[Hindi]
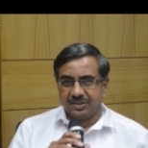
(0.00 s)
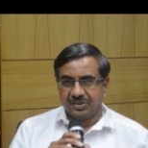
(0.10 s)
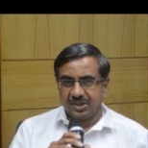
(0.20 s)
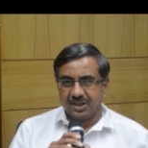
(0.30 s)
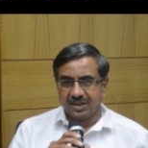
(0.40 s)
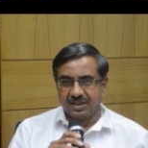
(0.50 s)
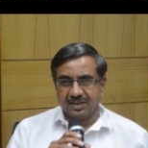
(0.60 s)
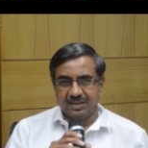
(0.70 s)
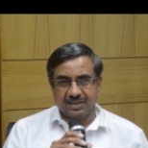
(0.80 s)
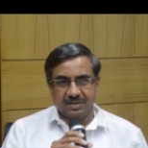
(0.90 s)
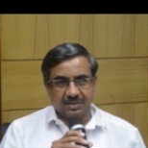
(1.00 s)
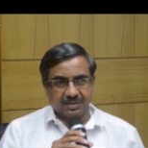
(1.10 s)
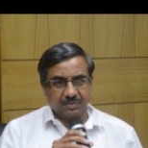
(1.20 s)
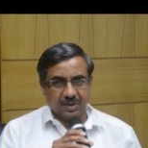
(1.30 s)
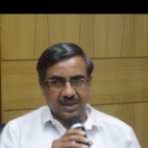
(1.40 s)
शहर
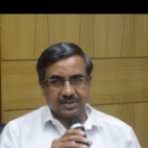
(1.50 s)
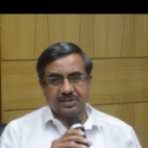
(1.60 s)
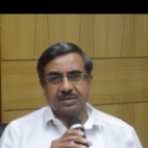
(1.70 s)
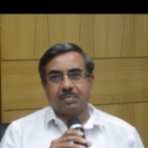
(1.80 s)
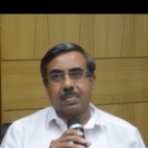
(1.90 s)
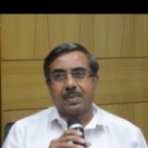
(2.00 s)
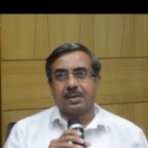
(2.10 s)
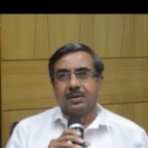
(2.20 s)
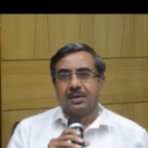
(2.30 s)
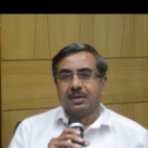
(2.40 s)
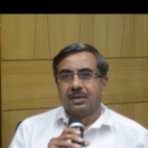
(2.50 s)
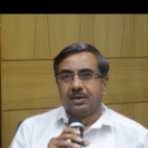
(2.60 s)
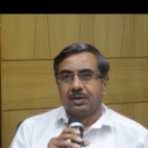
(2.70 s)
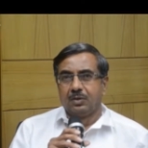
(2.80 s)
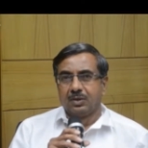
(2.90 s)
विकास
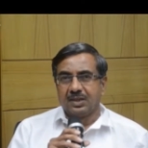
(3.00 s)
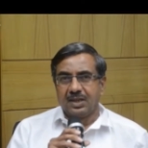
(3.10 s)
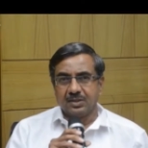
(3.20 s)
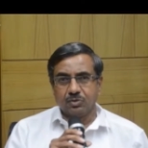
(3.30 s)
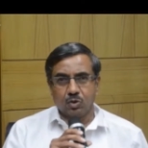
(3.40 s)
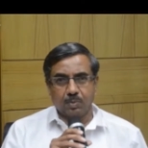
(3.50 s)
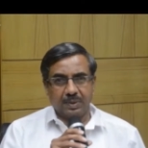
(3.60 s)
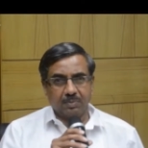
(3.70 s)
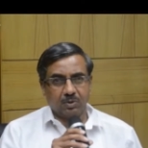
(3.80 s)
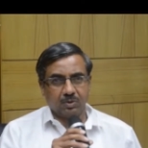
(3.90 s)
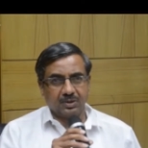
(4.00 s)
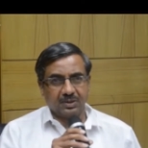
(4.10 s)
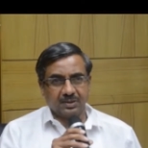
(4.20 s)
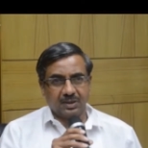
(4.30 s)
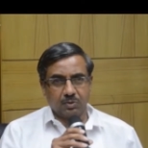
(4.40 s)
और ख़ास तौर पे हम लोग
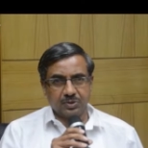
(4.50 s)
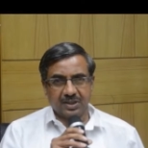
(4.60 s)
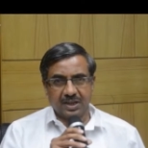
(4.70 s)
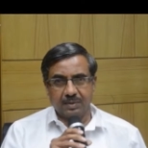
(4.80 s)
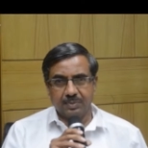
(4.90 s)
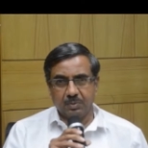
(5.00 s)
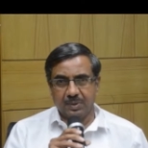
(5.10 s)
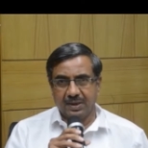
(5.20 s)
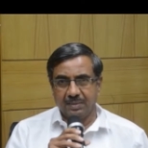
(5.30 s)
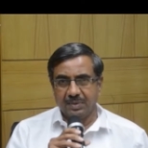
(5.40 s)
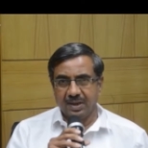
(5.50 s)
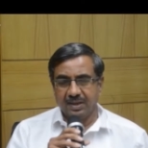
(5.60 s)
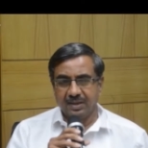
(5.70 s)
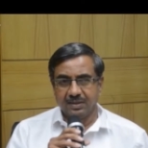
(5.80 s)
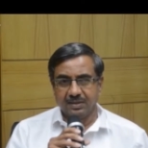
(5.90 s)
हाउसिंग रेट पे ऊपर काम कर
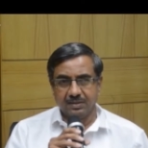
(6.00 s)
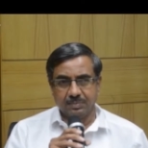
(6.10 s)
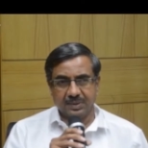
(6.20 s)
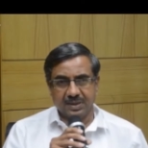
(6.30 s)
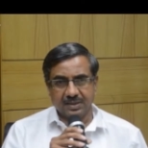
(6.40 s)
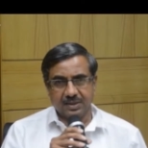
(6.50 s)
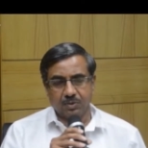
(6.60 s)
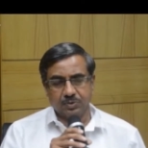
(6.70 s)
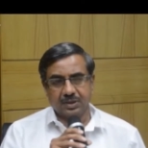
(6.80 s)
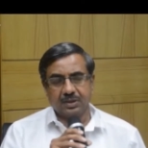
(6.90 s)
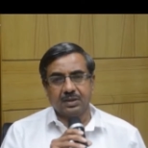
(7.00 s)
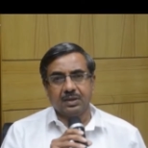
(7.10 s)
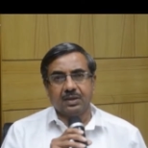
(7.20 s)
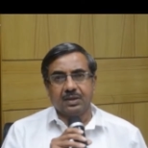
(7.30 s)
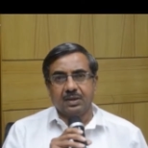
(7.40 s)
रहे हैं गत पंद्रह सालों से
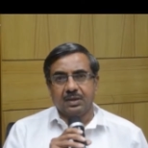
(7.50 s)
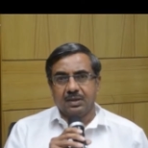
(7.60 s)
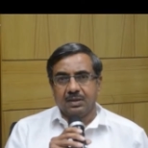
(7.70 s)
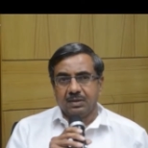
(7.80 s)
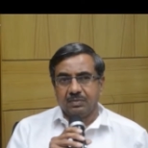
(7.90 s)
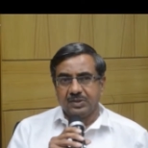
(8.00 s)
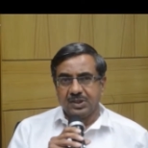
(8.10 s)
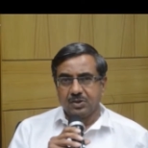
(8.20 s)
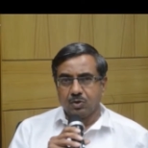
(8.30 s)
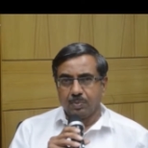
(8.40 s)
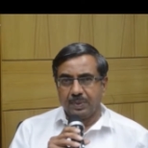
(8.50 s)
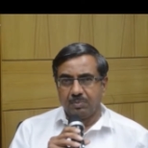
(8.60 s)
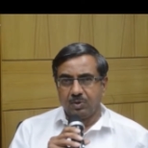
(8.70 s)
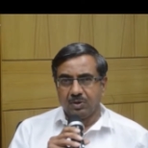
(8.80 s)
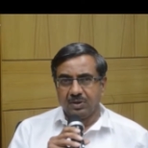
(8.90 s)
विशेष तौर पे
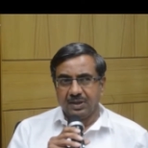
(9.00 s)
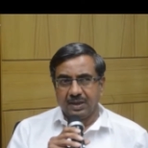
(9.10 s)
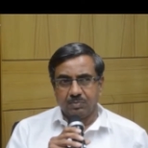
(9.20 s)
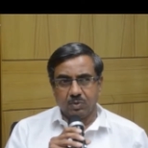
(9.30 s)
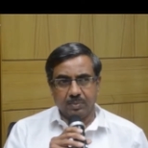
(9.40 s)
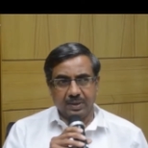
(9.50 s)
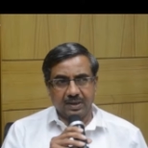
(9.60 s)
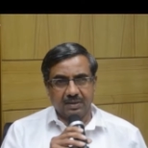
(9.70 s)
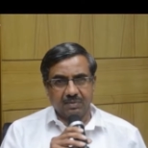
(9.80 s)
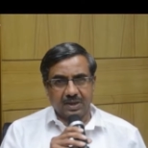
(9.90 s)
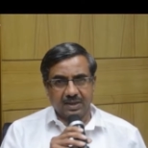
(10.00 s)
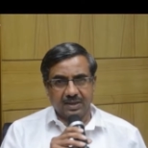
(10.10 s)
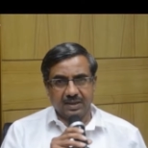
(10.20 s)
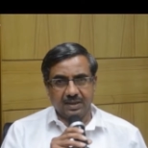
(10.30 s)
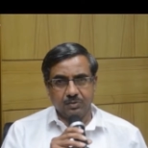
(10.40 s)
हम लोग नागपुर में वहाँ
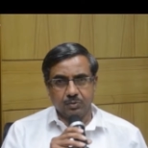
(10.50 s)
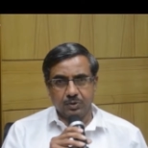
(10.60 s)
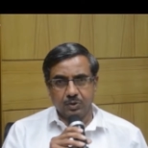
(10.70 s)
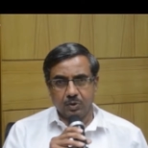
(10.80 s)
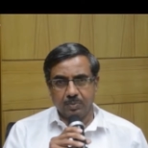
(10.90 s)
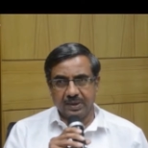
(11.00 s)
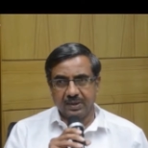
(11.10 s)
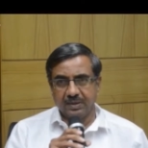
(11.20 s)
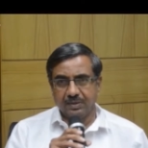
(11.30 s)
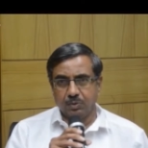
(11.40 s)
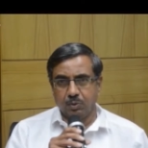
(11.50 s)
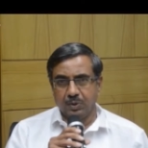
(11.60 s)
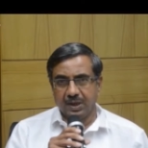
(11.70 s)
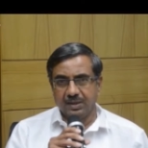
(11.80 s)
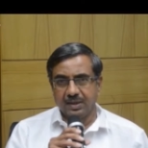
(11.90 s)
की झुग्गियों में जो
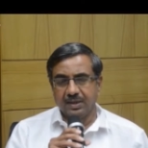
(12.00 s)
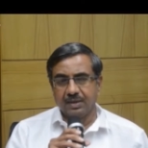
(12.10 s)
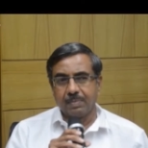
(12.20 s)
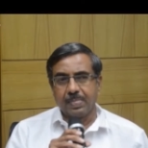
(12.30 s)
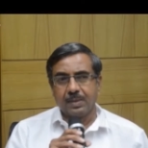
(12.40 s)
लोग रहते हैं